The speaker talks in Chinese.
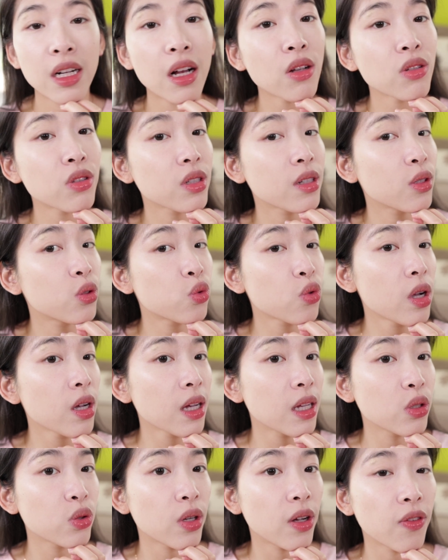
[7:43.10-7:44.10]
然后整个妆
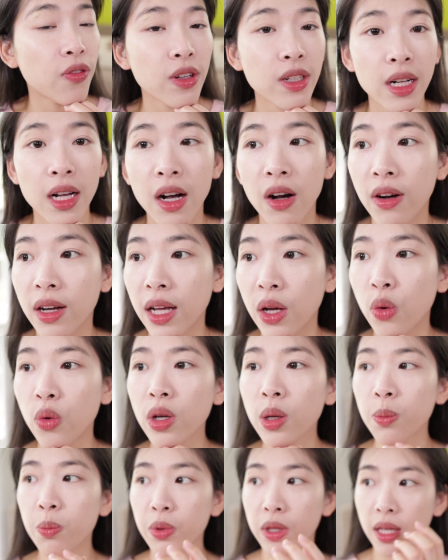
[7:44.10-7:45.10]
感出来非常好看，
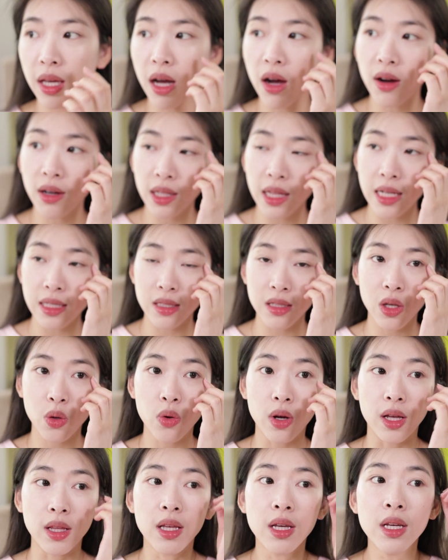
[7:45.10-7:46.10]
会比 h o u R Glass 那
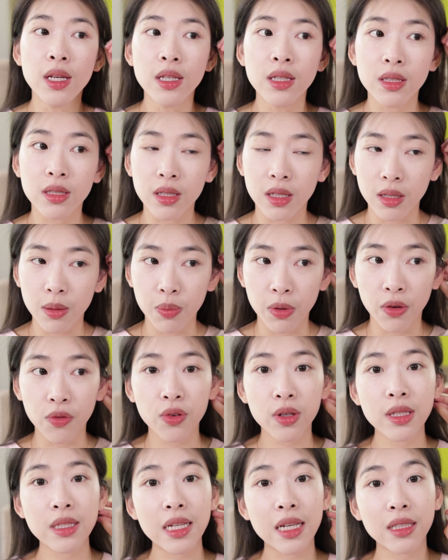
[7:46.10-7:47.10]
款显得皮
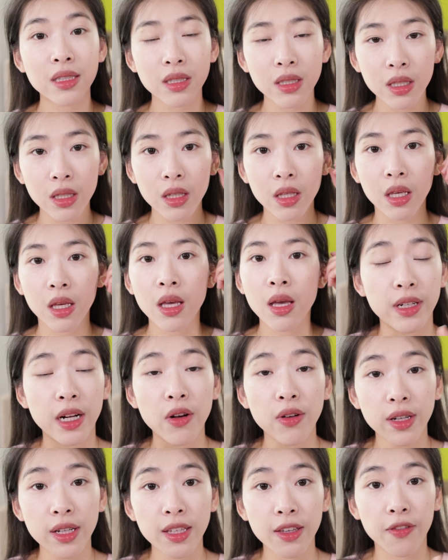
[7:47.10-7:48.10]
肤更加细腻。然
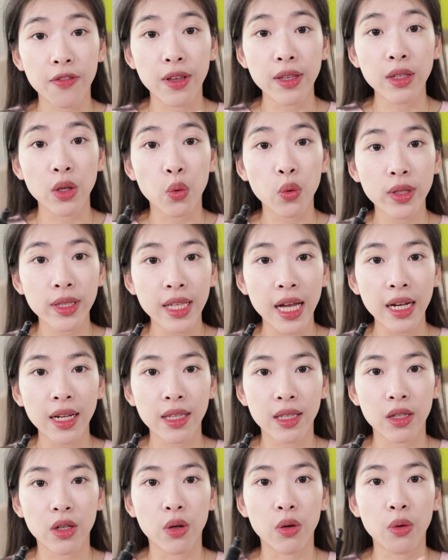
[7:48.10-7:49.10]
后跟你粉底混搭了
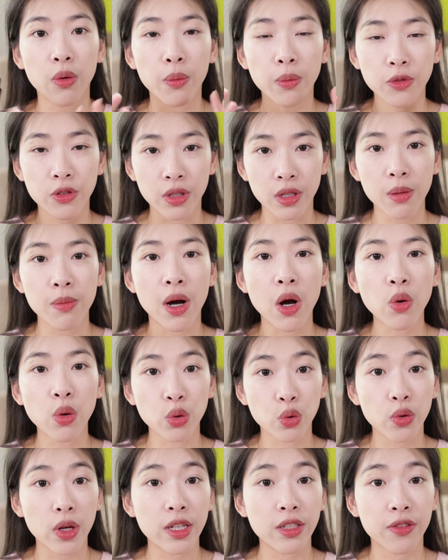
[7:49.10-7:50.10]
以后，整个毛
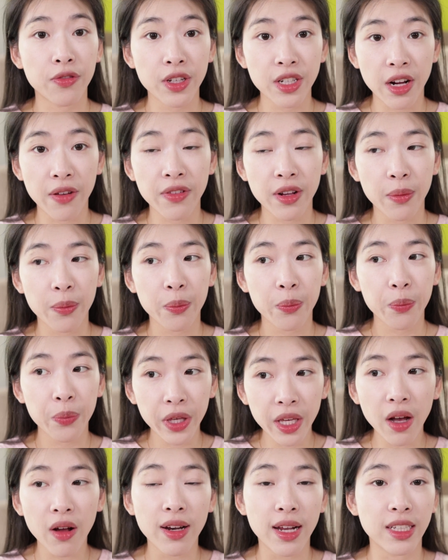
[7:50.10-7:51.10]
孔出来是非常非常
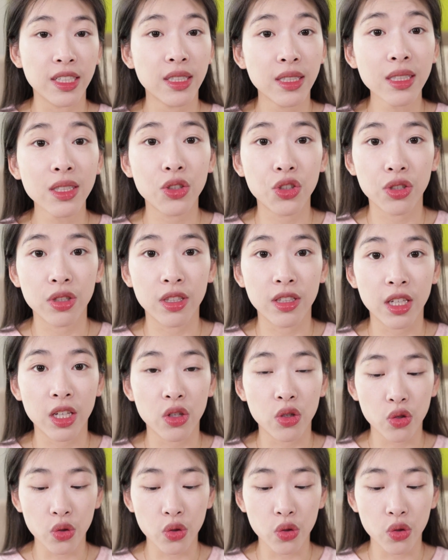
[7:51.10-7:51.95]
漂亮、细致的那一